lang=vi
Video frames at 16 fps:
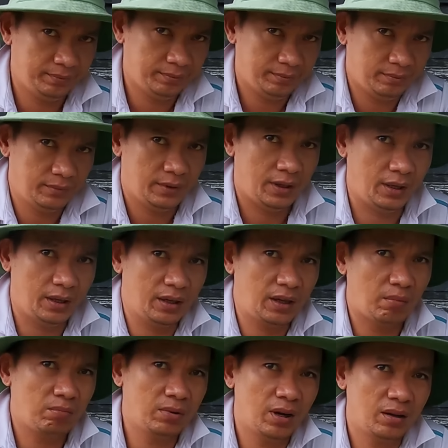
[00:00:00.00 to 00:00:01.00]
Ừ.
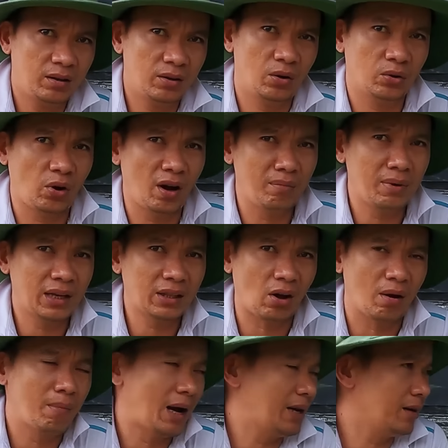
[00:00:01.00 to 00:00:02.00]
Thì trong đó ngồi thoáng mát
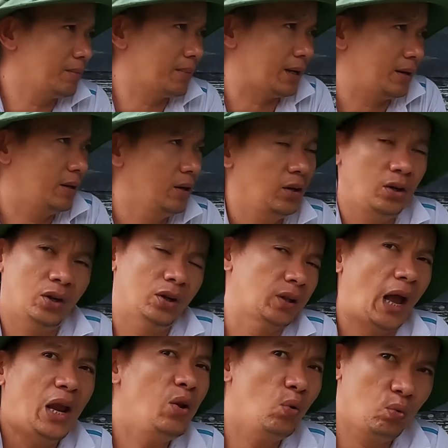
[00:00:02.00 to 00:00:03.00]
thoải mái đó mà
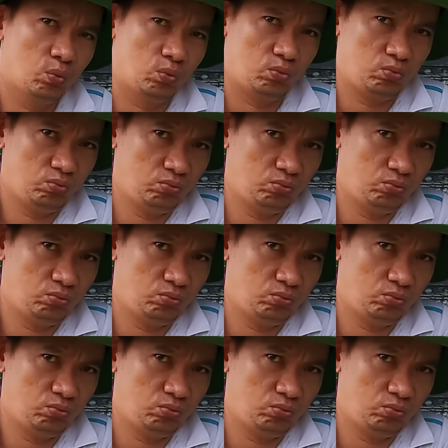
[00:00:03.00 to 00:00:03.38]
thấy luôn,